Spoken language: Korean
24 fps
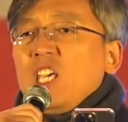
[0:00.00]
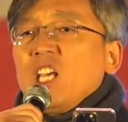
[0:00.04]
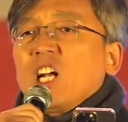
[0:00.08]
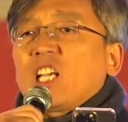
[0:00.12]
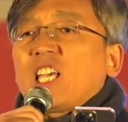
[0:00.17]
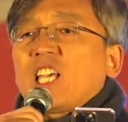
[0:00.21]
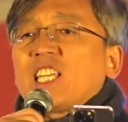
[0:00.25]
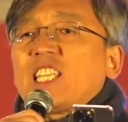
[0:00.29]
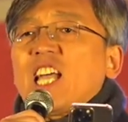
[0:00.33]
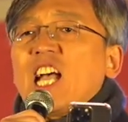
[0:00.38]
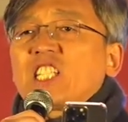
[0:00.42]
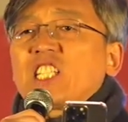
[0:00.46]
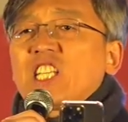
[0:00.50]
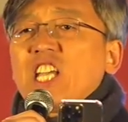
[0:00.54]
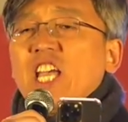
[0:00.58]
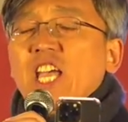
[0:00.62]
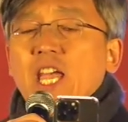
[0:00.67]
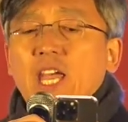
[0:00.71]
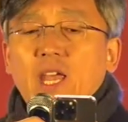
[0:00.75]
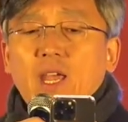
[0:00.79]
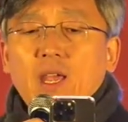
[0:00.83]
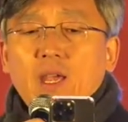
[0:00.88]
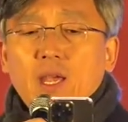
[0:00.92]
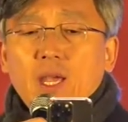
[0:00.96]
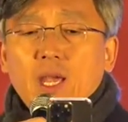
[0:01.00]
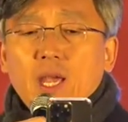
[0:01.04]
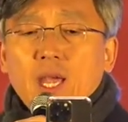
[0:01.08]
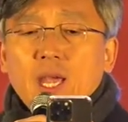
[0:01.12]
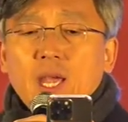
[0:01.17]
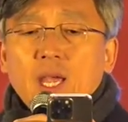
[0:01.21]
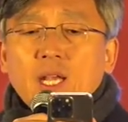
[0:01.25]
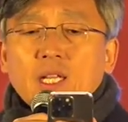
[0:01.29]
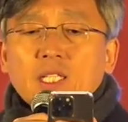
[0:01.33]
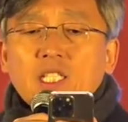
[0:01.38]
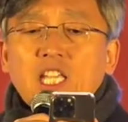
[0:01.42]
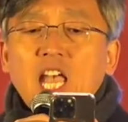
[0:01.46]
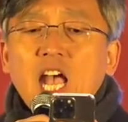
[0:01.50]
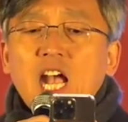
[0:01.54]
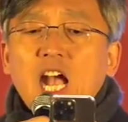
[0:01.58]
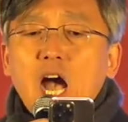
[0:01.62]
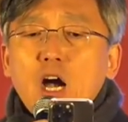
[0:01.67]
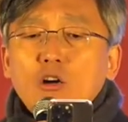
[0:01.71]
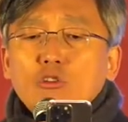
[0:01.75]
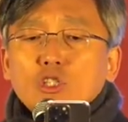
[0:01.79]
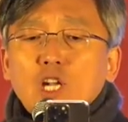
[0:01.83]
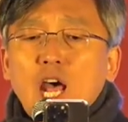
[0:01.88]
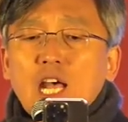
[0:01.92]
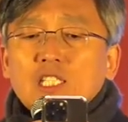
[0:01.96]
이렇게 다시
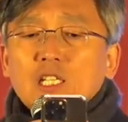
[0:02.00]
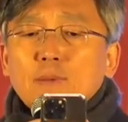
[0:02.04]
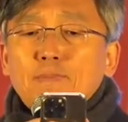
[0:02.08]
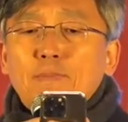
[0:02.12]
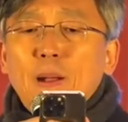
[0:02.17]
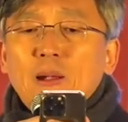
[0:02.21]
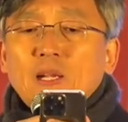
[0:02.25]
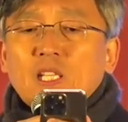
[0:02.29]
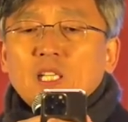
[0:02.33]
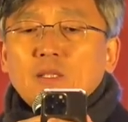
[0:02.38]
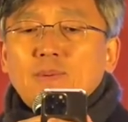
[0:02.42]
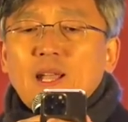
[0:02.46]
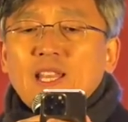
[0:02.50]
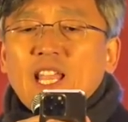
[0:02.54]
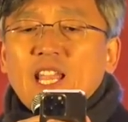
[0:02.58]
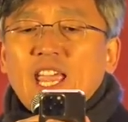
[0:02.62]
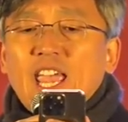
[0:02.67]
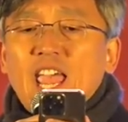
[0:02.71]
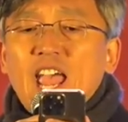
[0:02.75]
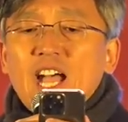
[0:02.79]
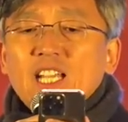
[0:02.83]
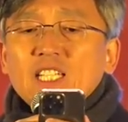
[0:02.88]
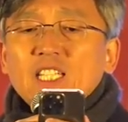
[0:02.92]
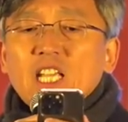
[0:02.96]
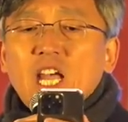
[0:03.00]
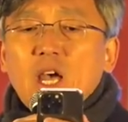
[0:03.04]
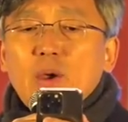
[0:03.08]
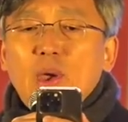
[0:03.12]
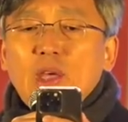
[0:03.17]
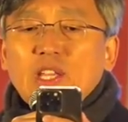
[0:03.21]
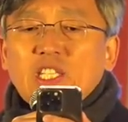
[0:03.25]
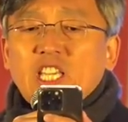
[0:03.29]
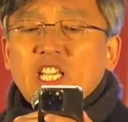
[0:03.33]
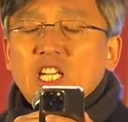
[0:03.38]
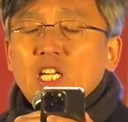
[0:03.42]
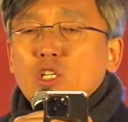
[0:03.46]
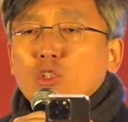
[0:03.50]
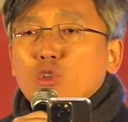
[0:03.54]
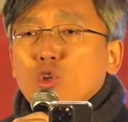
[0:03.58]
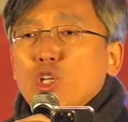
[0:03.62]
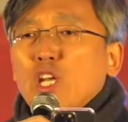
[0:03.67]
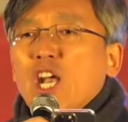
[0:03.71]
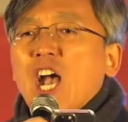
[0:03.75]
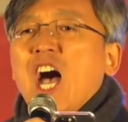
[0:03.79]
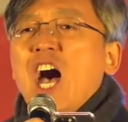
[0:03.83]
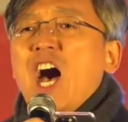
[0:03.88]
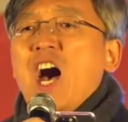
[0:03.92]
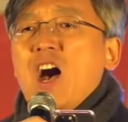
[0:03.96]
차가운 아스팔트 바닥에 앉아
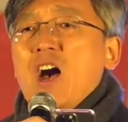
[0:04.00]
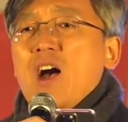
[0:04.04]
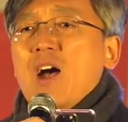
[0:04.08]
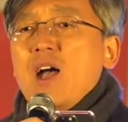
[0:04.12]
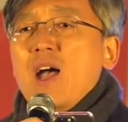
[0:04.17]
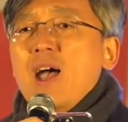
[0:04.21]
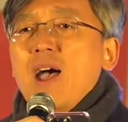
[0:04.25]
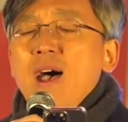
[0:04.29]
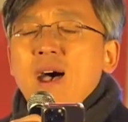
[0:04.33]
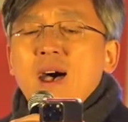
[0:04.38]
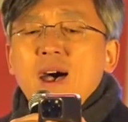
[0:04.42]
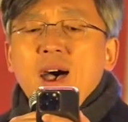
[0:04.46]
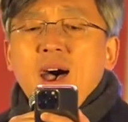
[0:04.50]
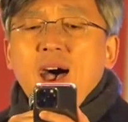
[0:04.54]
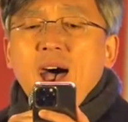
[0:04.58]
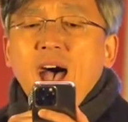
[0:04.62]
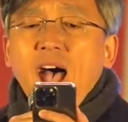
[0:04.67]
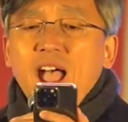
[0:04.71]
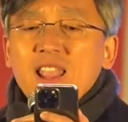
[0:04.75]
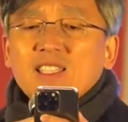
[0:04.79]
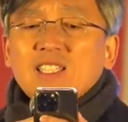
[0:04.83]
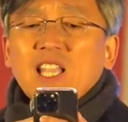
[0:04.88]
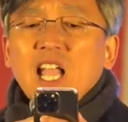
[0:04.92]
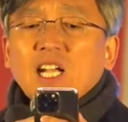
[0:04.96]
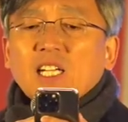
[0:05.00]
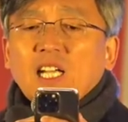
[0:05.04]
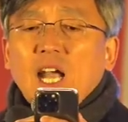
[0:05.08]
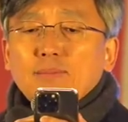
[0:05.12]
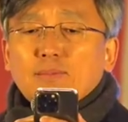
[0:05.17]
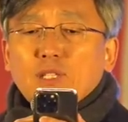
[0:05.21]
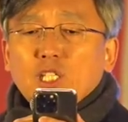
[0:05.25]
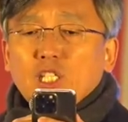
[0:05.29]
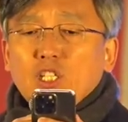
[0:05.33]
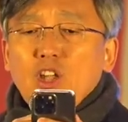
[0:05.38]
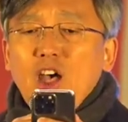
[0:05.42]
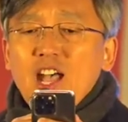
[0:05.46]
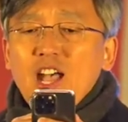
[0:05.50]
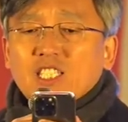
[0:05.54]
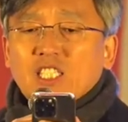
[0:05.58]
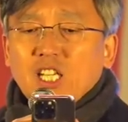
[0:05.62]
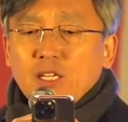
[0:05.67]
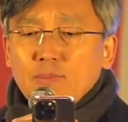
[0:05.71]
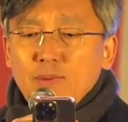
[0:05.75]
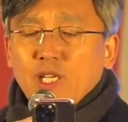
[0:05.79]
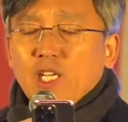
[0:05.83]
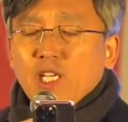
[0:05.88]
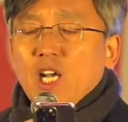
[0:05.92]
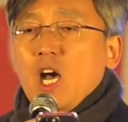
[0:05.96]
외치는 우리가 안타깝지도
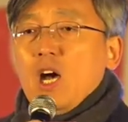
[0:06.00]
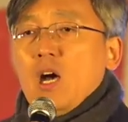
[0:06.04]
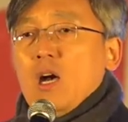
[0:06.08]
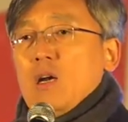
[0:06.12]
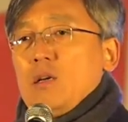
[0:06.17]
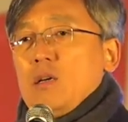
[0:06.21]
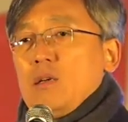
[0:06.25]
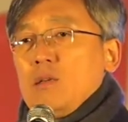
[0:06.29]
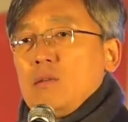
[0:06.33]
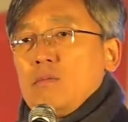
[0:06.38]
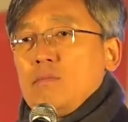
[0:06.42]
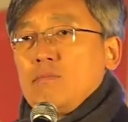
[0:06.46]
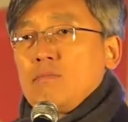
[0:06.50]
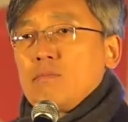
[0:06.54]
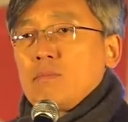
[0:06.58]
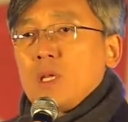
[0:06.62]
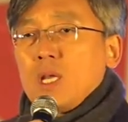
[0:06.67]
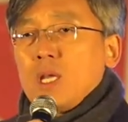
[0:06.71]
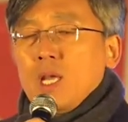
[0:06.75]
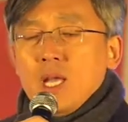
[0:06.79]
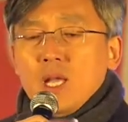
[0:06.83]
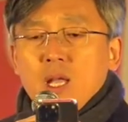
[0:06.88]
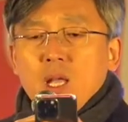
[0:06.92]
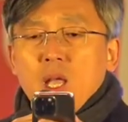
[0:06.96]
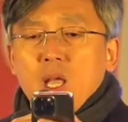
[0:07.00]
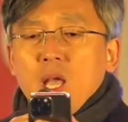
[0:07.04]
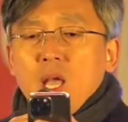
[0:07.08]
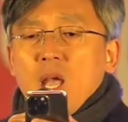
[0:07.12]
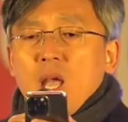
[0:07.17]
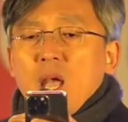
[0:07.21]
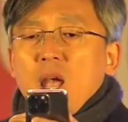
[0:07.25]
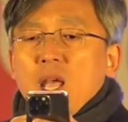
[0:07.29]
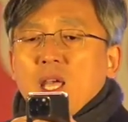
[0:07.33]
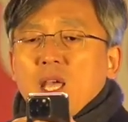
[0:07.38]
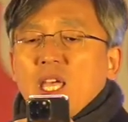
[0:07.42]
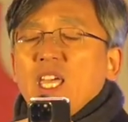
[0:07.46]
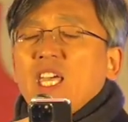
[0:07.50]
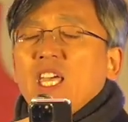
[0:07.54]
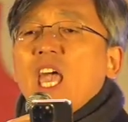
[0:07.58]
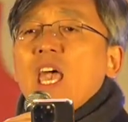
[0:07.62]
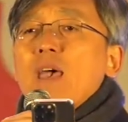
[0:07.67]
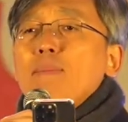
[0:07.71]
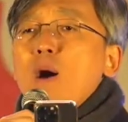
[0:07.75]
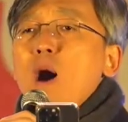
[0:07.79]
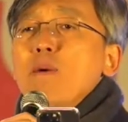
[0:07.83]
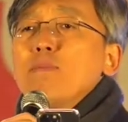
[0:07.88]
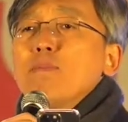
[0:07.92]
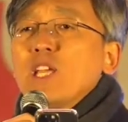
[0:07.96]
않습니까
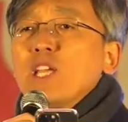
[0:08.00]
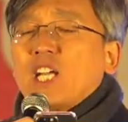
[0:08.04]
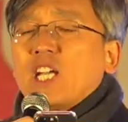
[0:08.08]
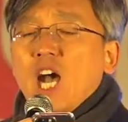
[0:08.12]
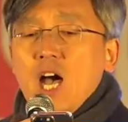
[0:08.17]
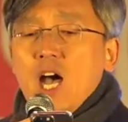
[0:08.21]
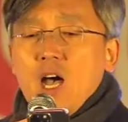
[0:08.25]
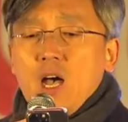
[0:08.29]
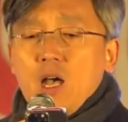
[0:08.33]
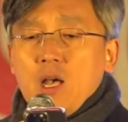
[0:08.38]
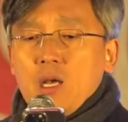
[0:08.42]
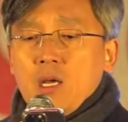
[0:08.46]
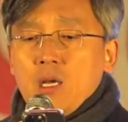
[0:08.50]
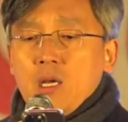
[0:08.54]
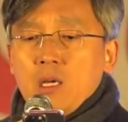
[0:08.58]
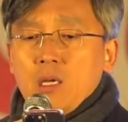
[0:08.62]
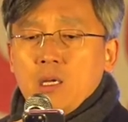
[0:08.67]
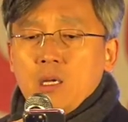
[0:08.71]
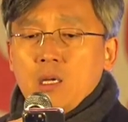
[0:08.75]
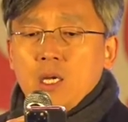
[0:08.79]
이게 뭡니까